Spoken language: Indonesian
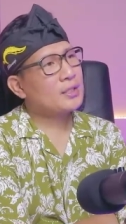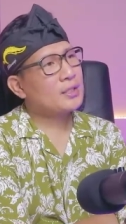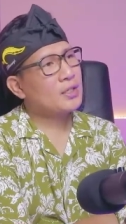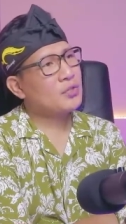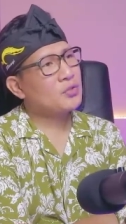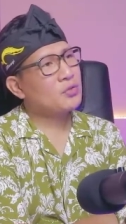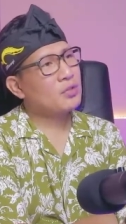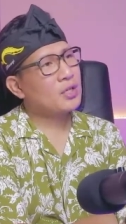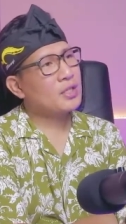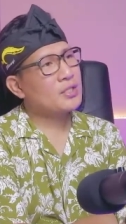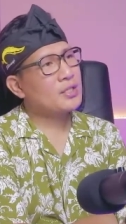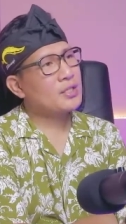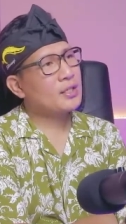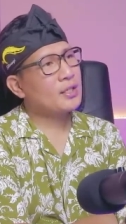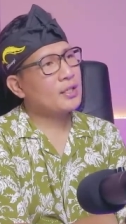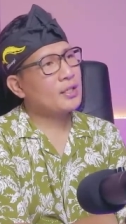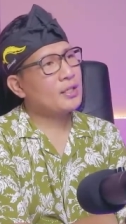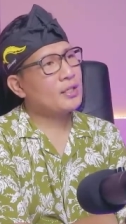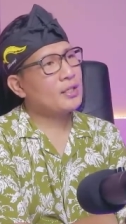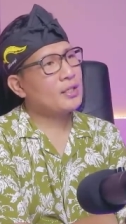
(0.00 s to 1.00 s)
Saya suka
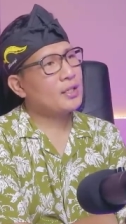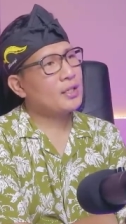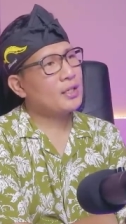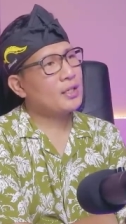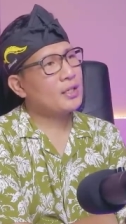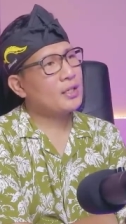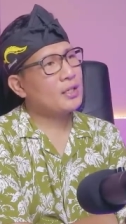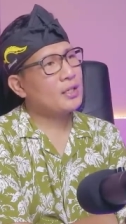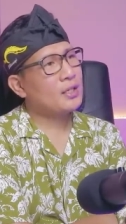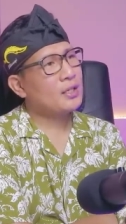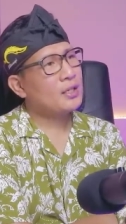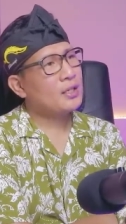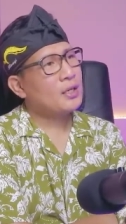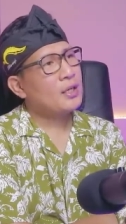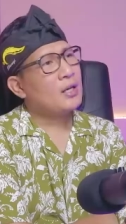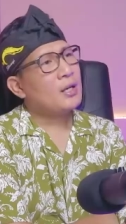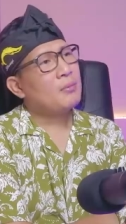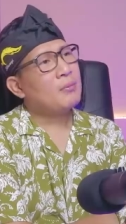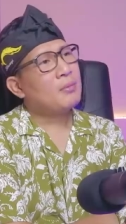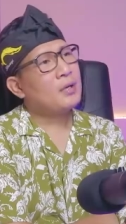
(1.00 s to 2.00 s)
channel ini karena
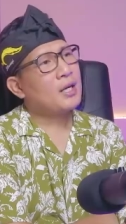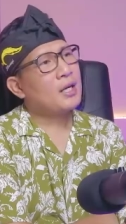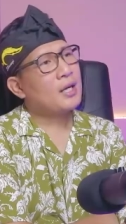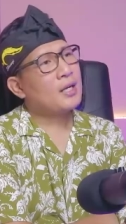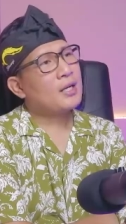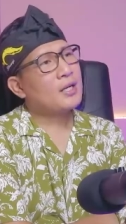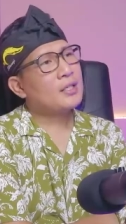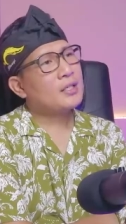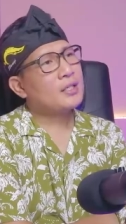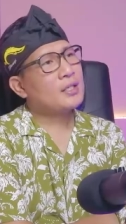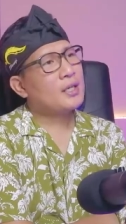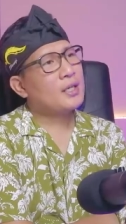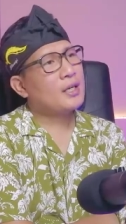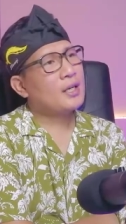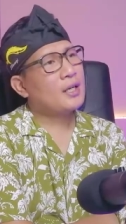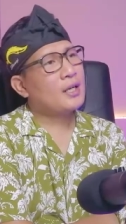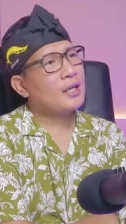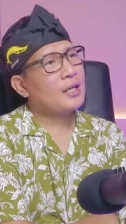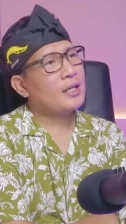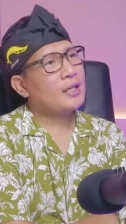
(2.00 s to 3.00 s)
mengangkat
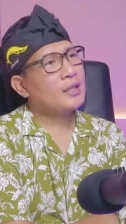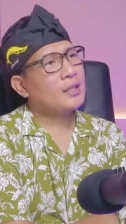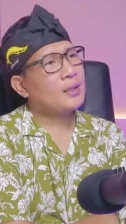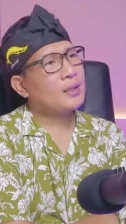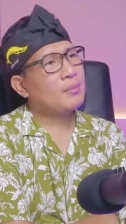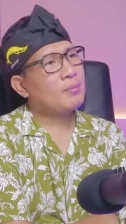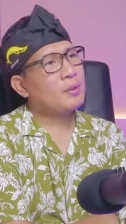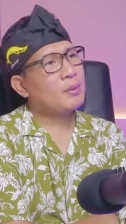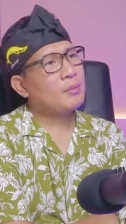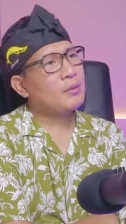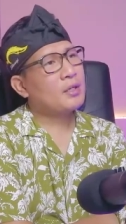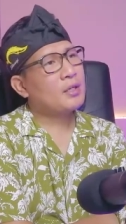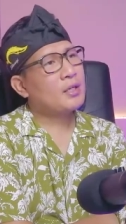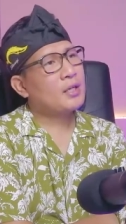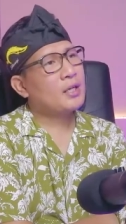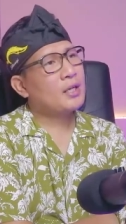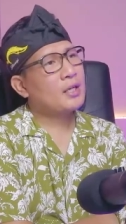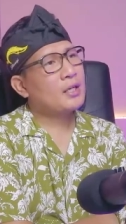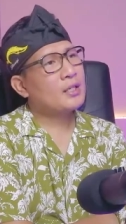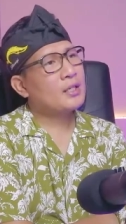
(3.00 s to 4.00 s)
negara lain tanpa
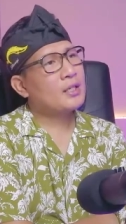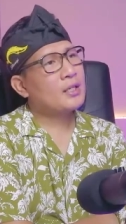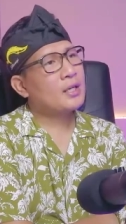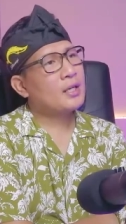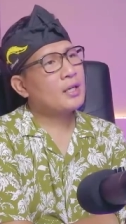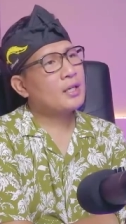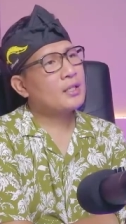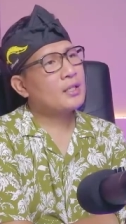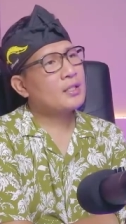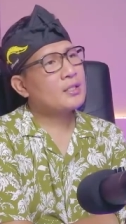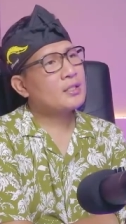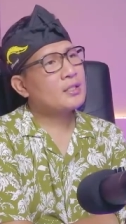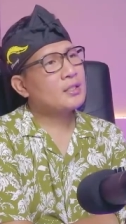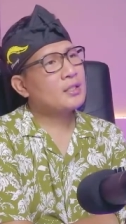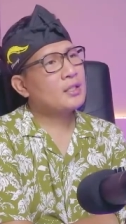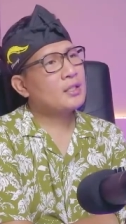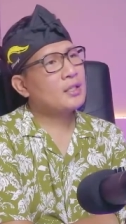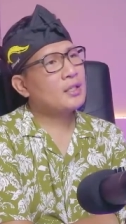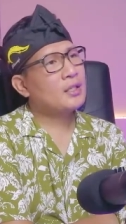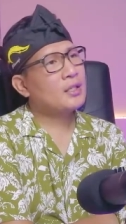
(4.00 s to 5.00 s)
merendahkan negaranya
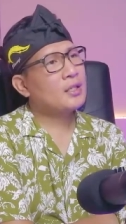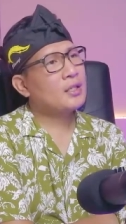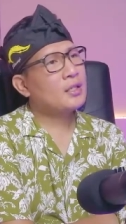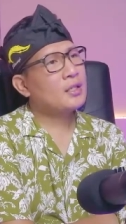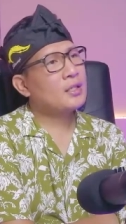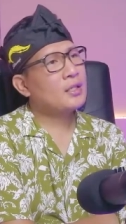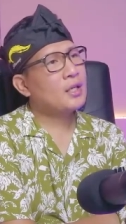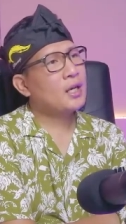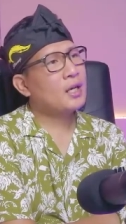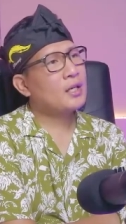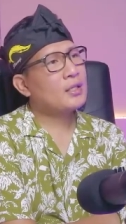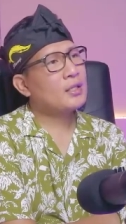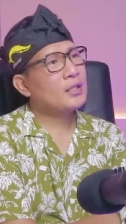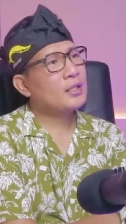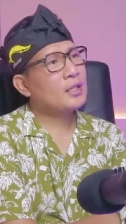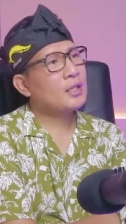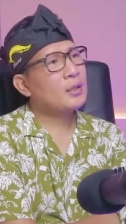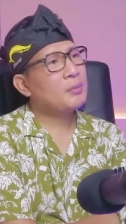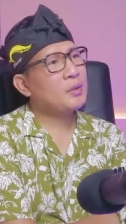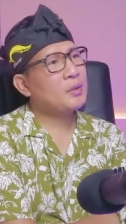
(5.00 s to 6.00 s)
sendiri dan
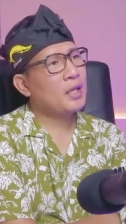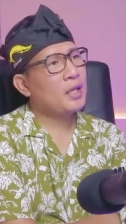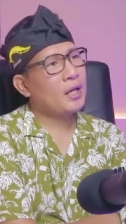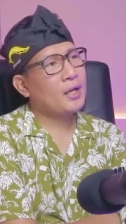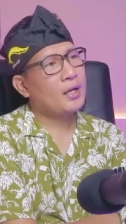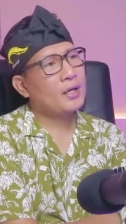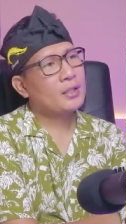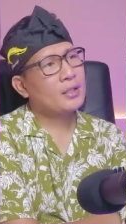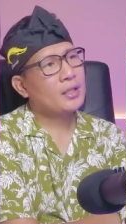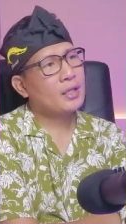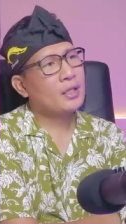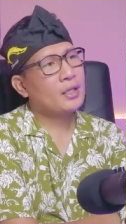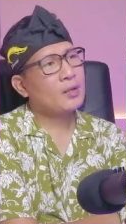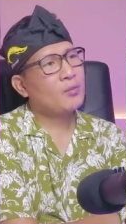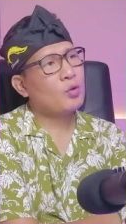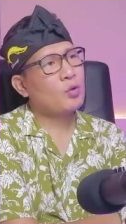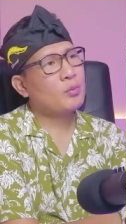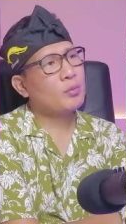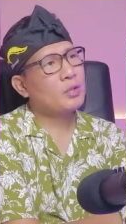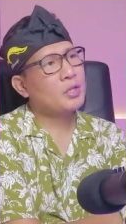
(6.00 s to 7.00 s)
ilmiah. Tania
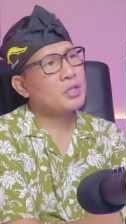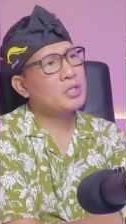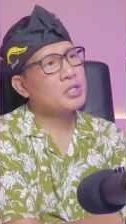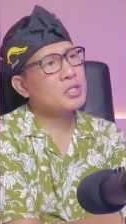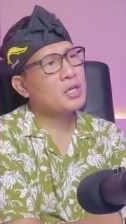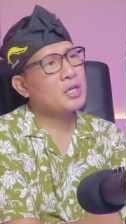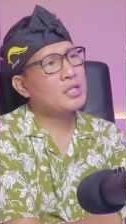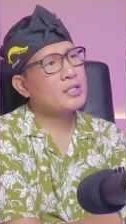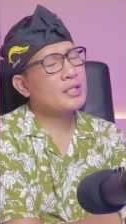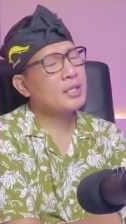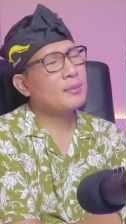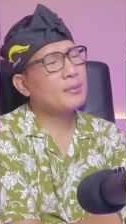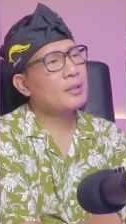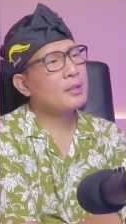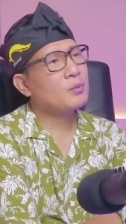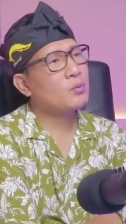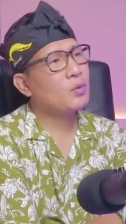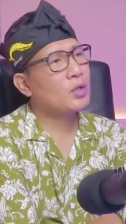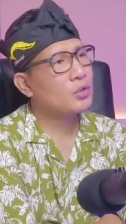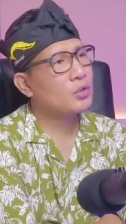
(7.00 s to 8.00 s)
buat Malaysia,
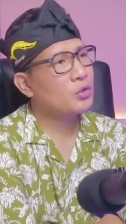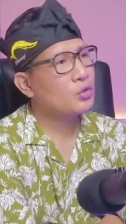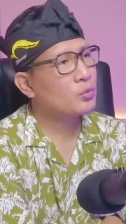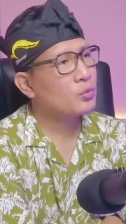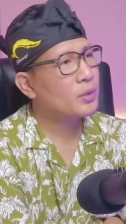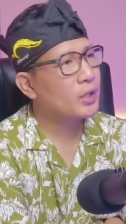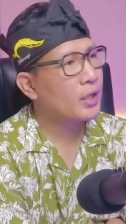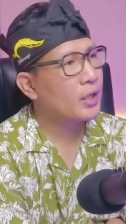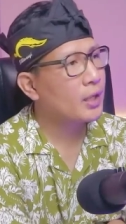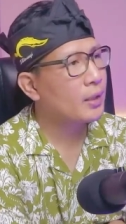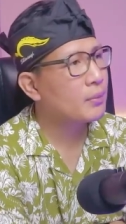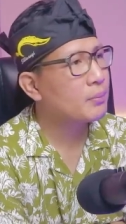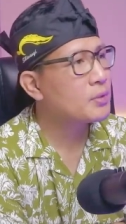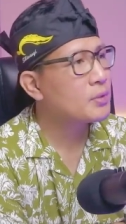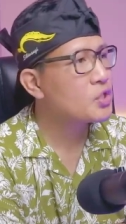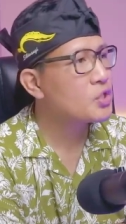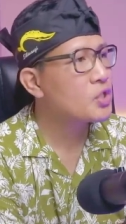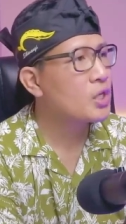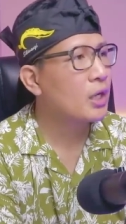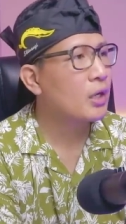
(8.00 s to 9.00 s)
selamat buat youtuber yang
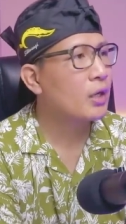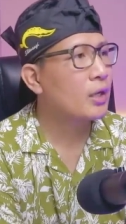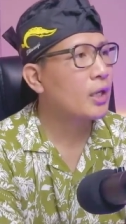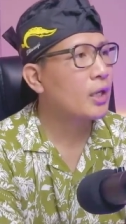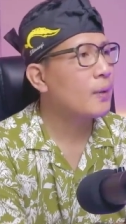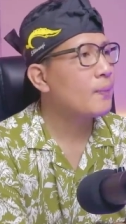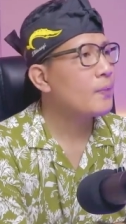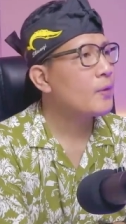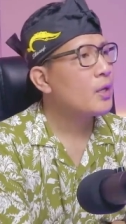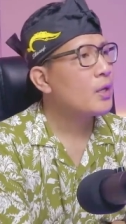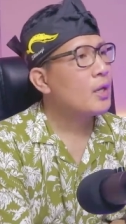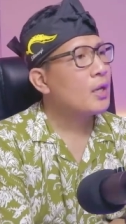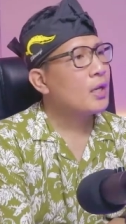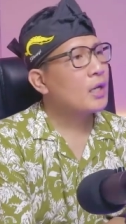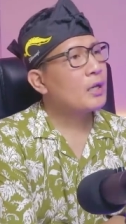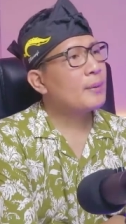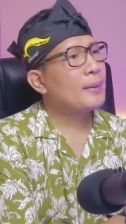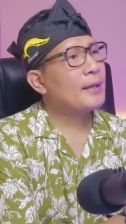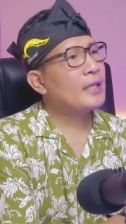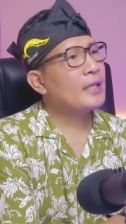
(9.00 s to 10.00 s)
bijak. Oke, okay.
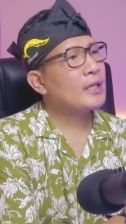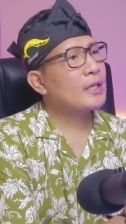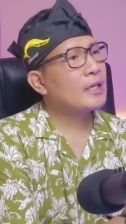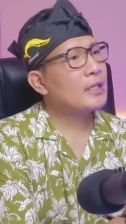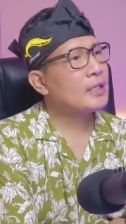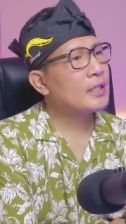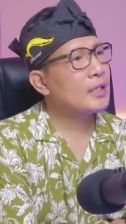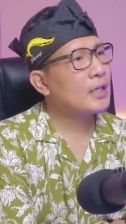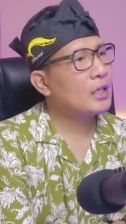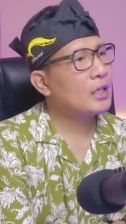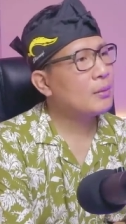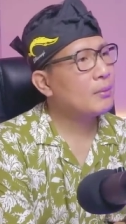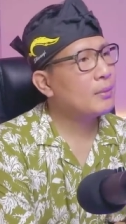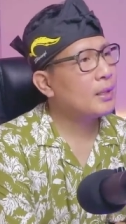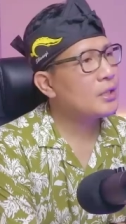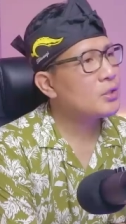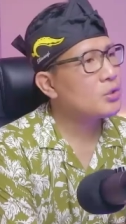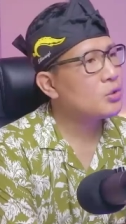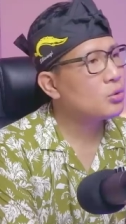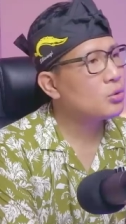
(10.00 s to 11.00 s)
kebanyakan negara
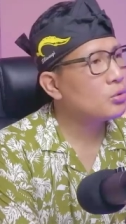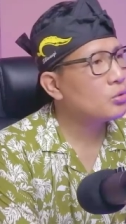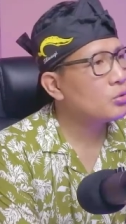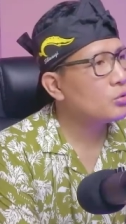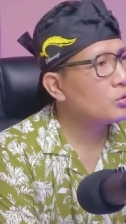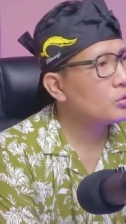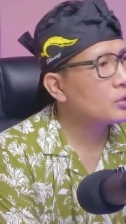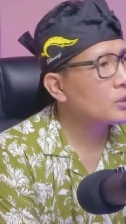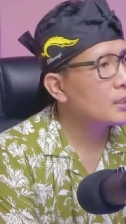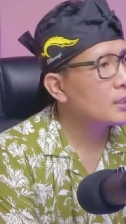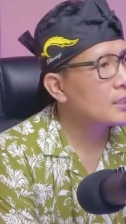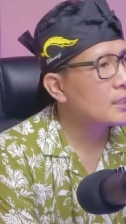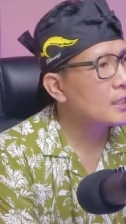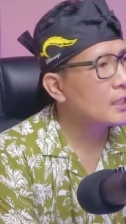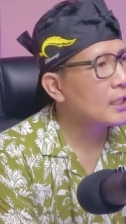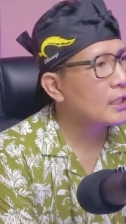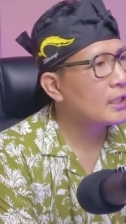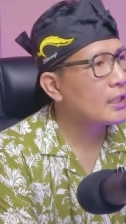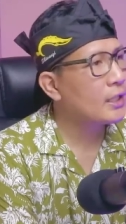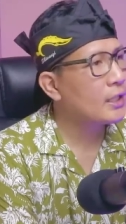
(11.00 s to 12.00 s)
maju
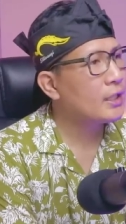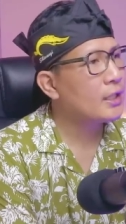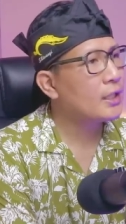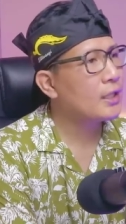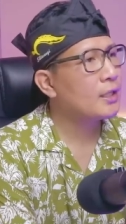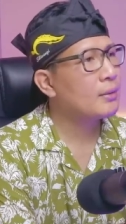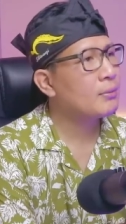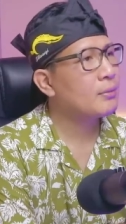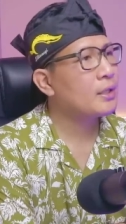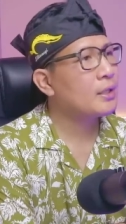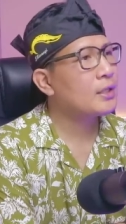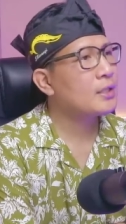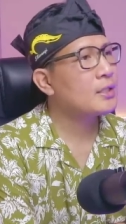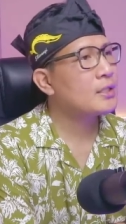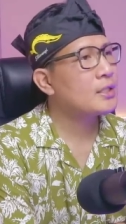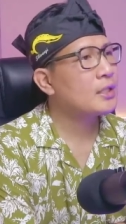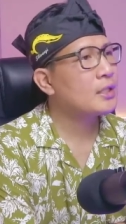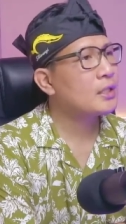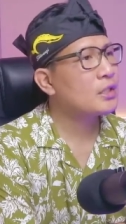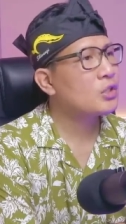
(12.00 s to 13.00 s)
terseranai dalam
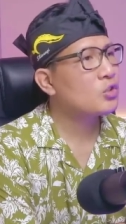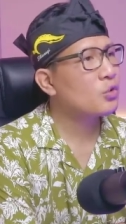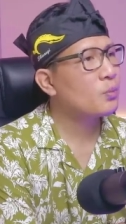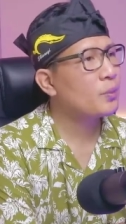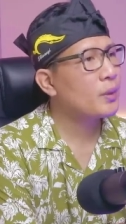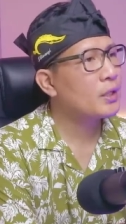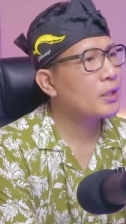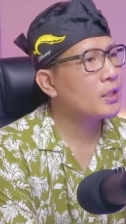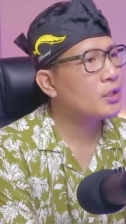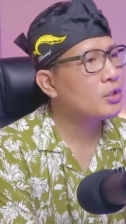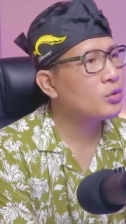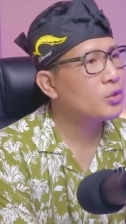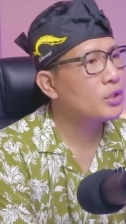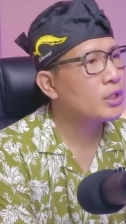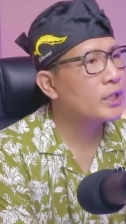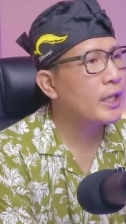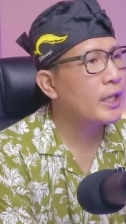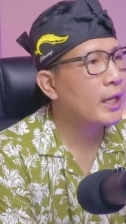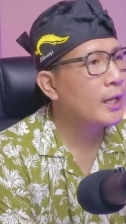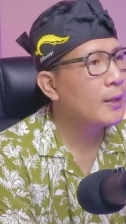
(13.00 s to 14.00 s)
netizen tersopan di
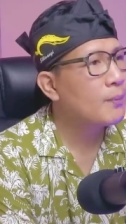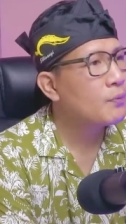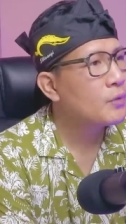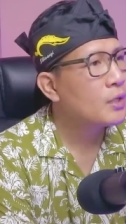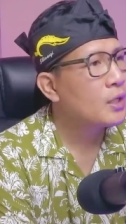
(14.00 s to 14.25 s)
dunia.